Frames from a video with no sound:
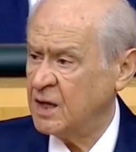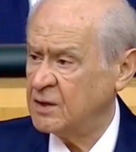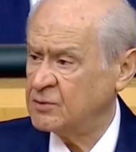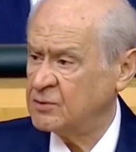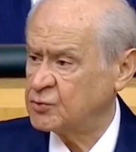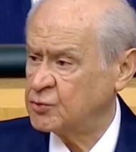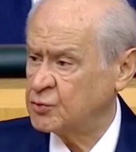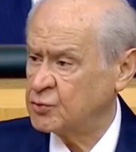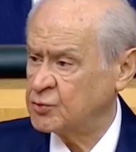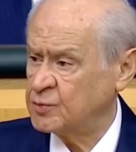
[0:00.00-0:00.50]

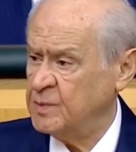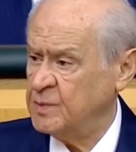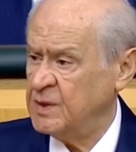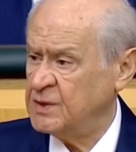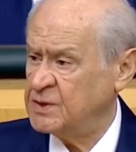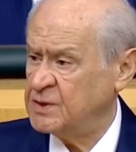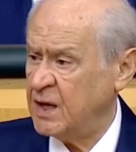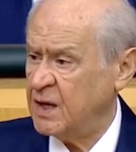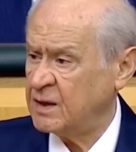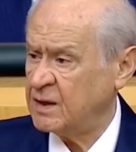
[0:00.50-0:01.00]
ezan
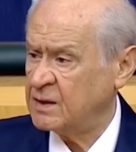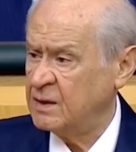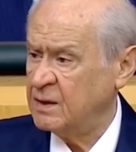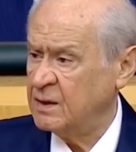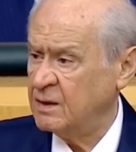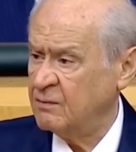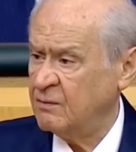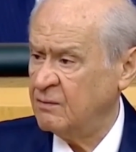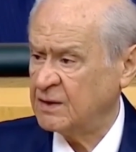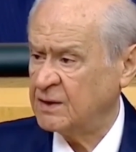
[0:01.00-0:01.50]
susmayacak,
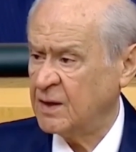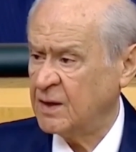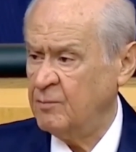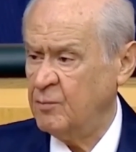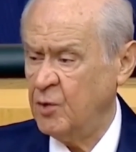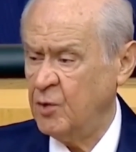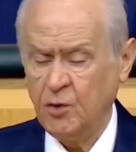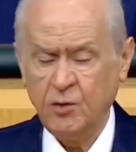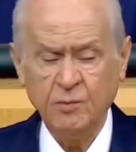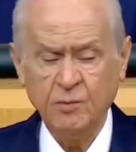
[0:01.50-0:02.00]

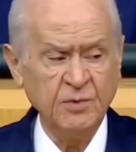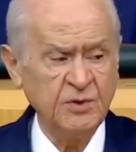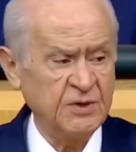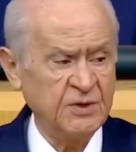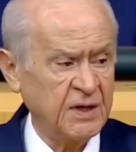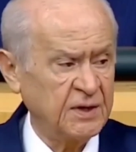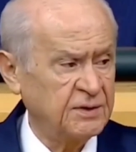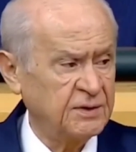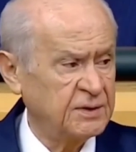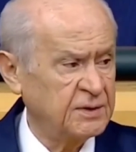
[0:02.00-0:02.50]
vatan
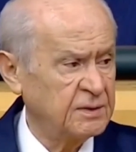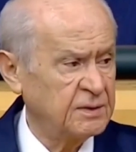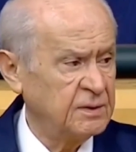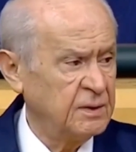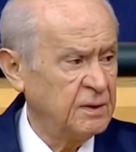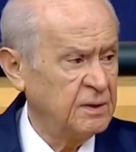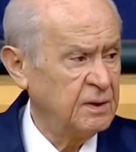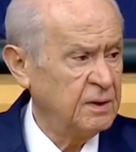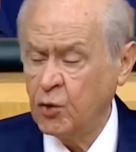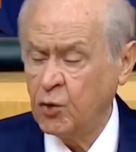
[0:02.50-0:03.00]
bölünmeyecektir.